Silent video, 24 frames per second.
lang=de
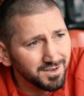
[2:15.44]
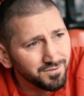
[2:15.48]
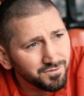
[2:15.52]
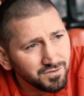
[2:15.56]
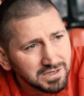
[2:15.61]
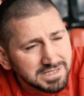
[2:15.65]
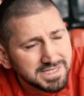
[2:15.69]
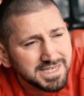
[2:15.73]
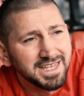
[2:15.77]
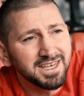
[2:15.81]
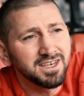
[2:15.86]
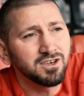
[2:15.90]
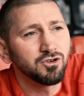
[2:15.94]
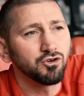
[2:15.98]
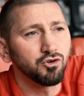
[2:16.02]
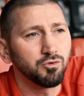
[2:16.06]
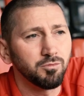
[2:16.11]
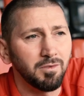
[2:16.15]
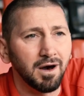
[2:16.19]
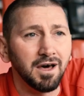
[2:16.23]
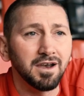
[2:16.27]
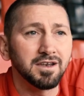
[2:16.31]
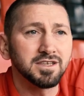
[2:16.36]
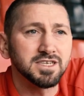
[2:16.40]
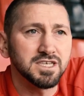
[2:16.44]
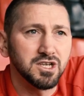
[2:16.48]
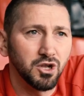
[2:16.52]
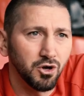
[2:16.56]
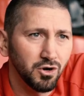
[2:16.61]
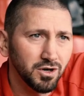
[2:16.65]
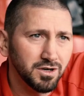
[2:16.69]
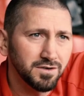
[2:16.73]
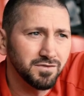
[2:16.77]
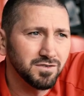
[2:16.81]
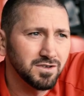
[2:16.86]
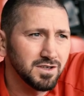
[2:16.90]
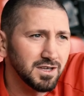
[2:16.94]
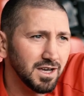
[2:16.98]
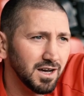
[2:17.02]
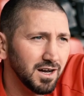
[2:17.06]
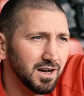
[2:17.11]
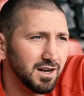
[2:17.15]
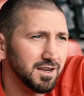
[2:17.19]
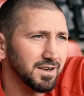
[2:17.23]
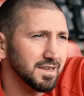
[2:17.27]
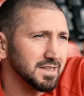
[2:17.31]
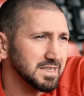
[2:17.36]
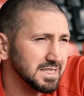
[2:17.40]
was hintenrum alles läuft,
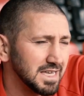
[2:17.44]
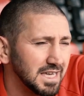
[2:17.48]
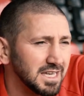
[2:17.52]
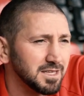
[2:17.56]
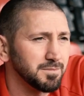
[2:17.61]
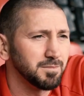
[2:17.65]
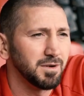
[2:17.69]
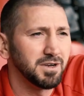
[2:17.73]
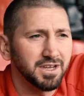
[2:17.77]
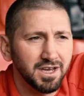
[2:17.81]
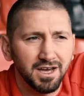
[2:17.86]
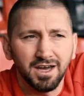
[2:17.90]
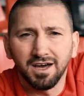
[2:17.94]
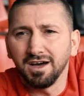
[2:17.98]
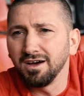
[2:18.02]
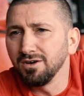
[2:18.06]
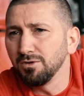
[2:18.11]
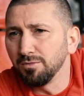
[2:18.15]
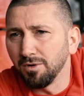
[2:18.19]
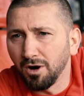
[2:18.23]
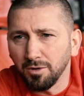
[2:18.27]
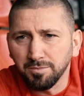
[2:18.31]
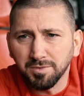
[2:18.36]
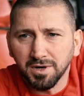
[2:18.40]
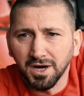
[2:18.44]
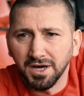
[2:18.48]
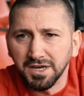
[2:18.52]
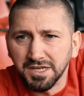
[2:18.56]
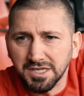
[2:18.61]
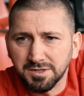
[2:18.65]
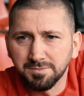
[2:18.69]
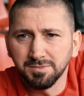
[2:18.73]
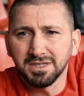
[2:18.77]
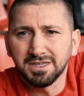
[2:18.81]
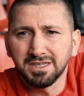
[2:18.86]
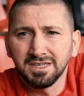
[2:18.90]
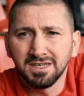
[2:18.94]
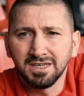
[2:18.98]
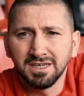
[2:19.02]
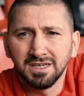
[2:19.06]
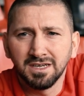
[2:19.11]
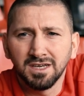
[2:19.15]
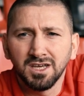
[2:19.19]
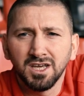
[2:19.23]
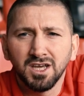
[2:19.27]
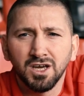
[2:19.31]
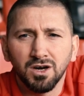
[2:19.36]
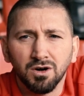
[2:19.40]
ja, das kriegt man ja überhaupt gar nicht mit.
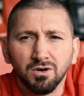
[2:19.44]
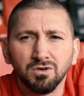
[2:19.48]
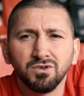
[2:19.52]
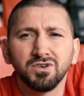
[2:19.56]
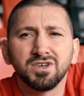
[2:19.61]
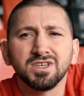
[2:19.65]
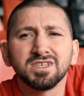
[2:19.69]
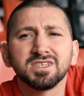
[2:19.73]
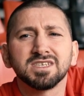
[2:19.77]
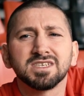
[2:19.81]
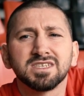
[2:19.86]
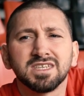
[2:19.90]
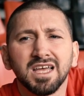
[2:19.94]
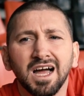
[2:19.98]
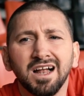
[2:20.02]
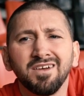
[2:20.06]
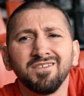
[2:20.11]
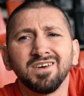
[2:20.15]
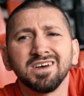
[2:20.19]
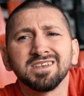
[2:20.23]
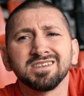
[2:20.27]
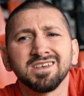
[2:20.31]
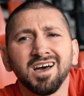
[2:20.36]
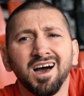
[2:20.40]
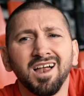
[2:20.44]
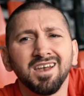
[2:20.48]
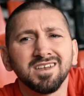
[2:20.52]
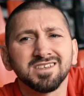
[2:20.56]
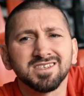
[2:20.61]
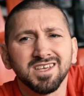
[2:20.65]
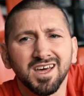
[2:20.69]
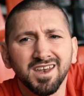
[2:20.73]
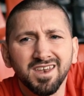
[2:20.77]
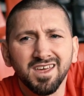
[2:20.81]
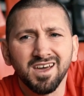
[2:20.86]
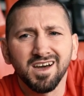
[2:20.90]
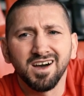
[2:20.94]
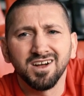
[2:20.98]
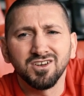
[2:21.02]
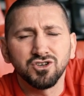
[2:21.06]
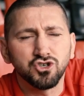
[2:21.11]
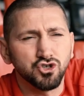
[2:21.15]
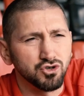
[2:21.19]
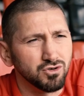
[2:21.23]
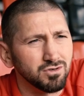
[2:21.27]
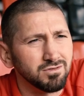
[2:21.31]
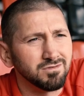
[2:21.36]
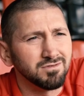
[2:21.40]
Und das ist teilweise alles andere
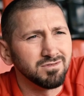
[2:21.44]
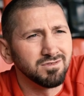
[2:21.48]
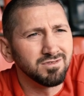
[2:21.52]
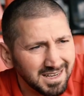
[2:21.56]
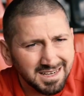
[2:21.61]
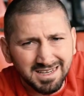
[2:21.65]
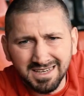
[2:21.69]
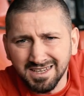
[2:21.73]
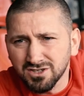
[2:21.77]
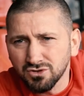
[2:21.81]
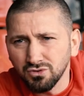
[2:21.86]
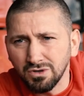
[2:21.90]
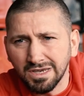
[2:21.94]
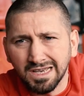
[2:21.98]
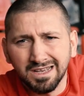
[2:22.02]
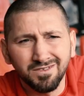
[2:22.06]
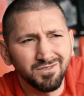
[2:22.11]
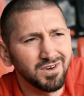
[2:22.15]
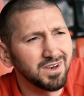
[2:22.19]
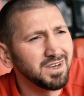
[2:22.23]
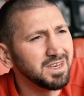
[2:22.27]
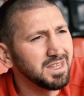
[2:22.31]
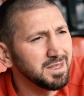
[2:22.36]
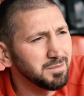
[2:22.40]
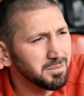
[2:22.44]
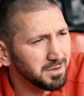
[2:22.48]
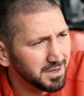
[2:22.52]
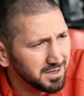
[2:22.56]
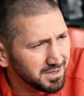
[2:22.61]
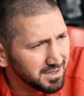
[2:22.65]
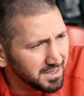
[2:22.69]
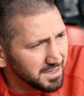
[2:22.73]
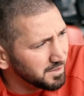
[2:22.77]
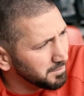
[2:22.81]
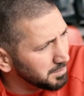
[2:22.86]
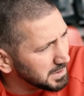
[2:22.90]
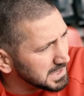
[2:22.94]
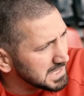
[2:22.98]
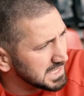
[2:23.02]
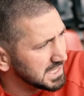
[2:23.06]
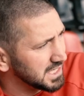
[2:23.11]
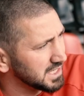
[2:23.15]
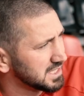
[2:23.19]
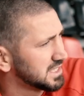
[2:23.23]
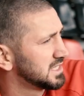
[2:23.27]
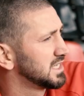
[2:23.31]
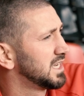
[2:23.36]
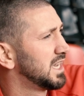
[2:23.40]
als schön. Dann gehst du irgendwann lieber in eine
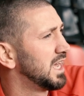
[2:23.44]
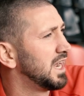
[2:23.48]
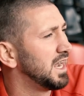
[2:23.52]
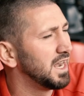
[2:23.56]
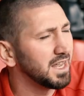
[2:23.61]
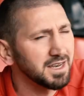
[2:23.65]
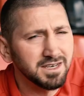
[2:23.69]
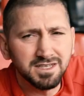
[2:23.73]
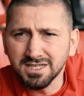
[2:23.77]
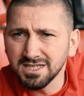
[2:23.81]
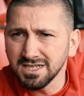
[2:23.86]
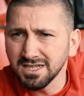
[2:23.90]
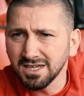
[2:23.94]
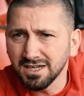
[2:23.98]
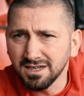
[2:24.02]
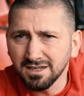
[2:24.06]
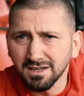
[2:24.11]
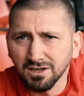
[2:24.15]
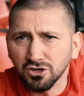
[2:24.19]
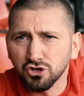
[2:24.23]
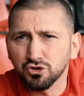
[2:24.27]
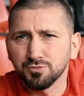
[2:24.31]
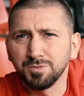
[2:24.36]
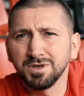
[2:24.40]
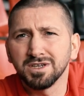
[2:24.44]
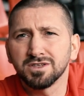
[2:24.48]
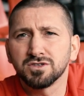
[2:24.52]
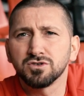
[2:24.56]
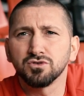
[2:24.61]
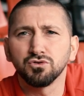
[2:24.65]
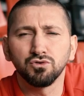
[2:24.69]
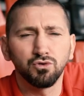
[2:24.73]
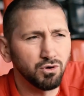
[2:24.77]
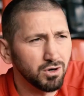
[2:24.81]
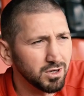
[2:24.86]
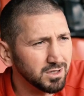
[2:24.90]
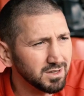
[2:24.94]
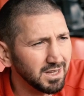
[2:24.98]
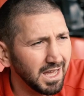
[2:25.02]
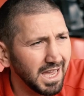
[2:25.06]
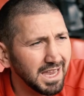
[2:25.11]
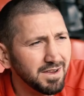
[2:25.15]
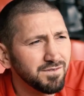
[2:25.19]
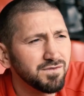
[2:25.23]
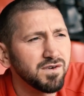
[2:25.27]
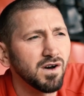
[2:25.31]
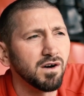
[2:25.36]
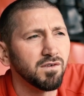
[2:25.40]
Bezirksliga, in eine Landesliga, spielst du dort
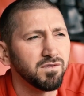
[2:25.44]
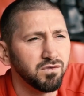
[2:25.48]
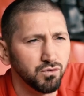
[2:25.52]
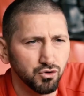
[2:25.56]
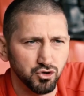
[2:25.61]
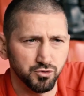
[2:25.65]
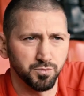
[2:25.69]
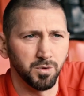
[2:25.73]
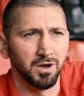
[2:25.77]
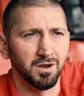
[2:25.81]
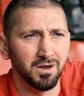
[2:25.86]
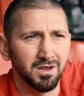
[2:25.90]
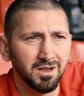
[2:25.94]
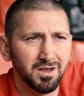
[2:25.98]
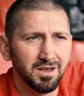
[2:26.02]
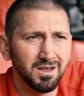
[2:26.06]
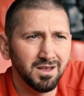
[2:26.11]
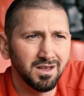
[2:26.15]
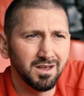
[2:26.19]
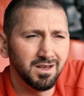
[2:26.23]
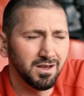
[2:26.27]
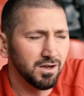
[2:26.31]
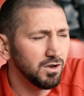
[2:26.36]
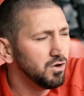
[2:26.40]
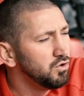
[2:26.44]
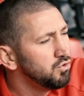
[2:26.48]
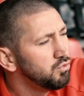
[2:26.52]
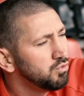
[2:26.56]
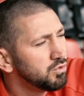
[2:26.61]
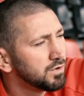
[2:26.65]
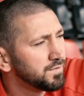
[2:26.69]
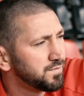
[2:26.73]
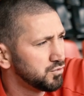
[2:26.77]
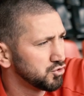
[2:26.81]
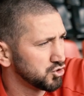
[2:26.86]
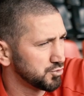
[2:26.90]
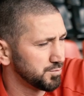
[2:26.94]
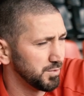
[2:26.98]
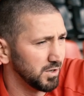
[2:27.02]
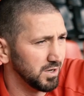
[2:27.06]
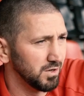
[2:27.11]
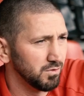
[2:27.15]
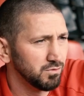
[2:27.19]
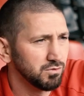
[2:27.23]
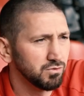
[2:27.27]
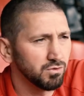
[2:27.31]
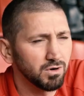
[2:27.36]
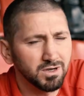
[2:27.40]
einfach Fußball. Nur
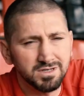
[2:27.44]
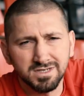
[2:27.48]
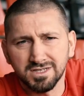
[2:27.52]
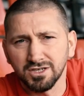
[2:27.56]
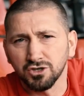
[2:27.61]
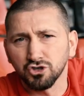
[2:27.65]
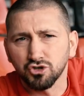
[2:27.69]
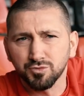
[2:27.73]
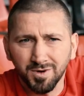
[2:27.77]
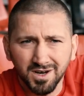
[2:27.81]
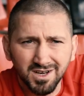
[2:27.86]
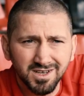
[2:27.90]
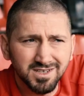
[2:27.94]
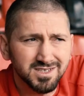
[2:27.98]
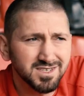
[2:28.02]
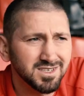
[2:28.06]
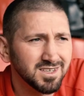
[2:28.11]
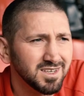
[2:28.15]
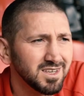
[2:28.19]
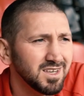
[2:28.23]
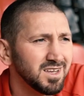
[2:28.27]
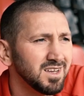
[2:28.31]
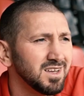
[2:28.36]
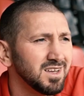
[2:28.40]
Fußball und du hast dann Spaß.